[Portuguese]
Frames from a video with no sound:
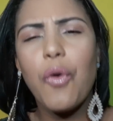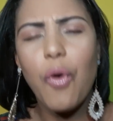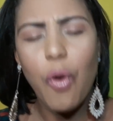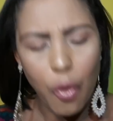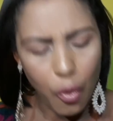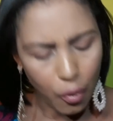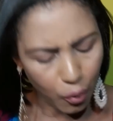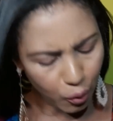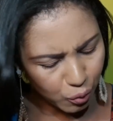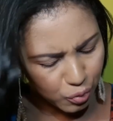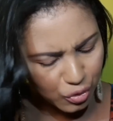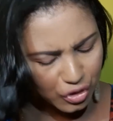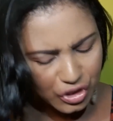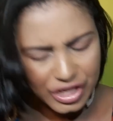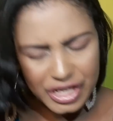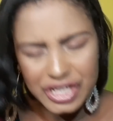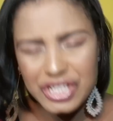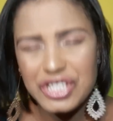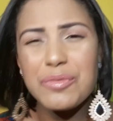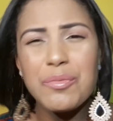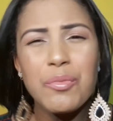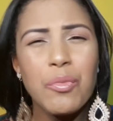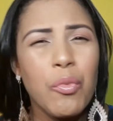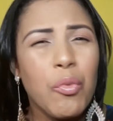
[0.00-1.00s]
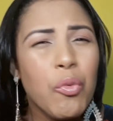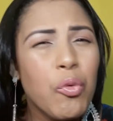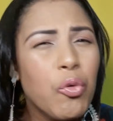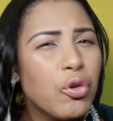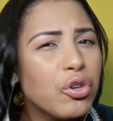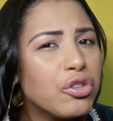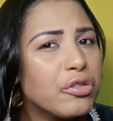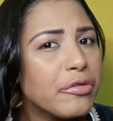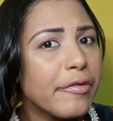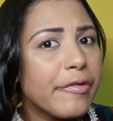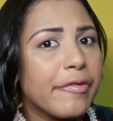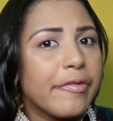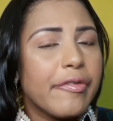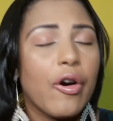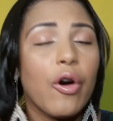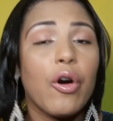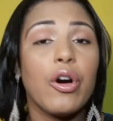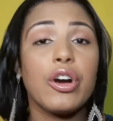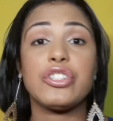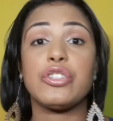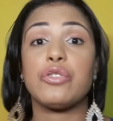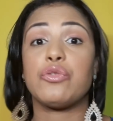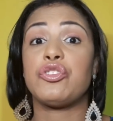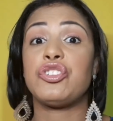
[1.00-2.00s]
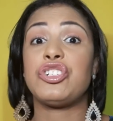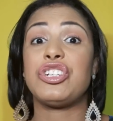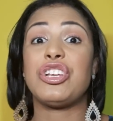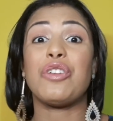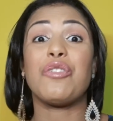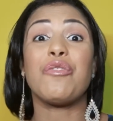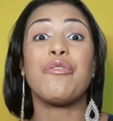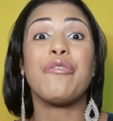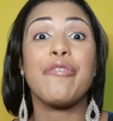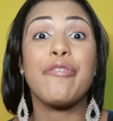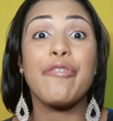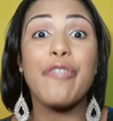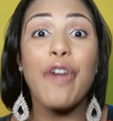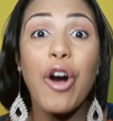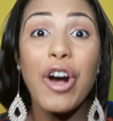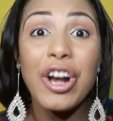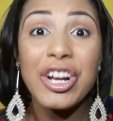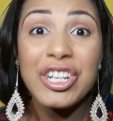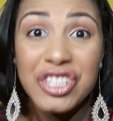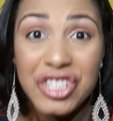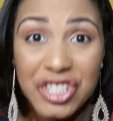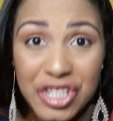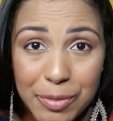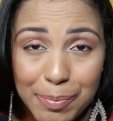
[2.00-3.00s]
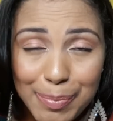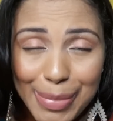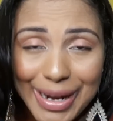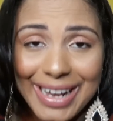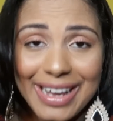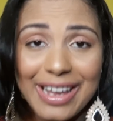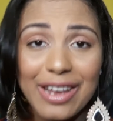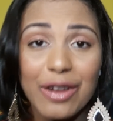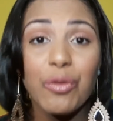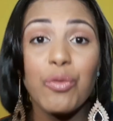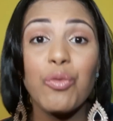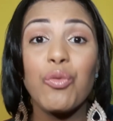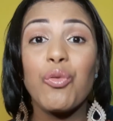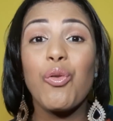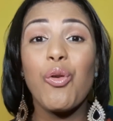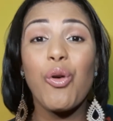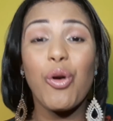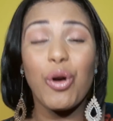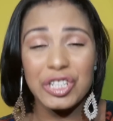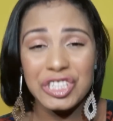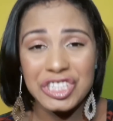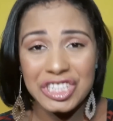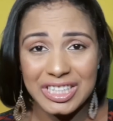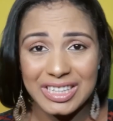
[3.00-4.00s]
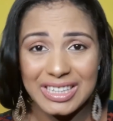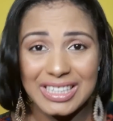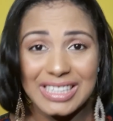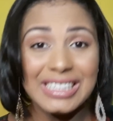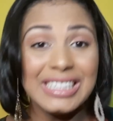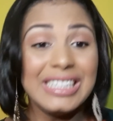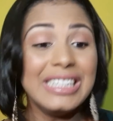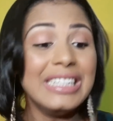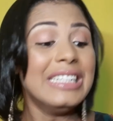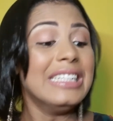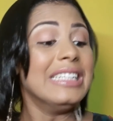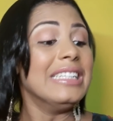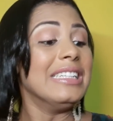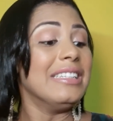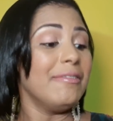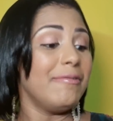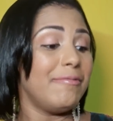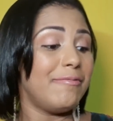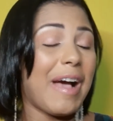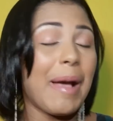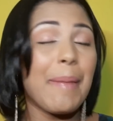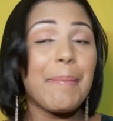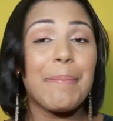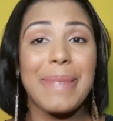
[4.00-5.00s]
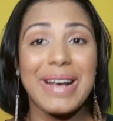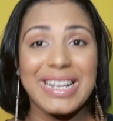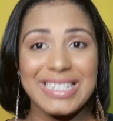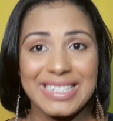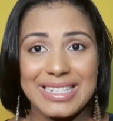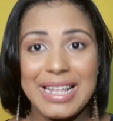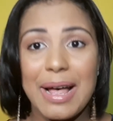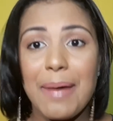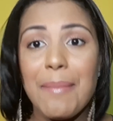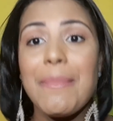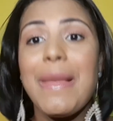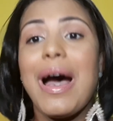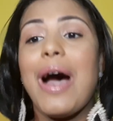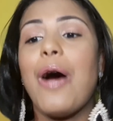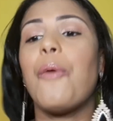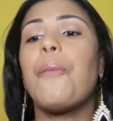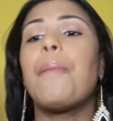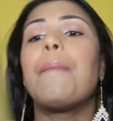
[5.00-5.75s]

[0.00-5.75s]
coco, gente, muito forte, é um cheiro forte para quem não gosta, vai passar mal,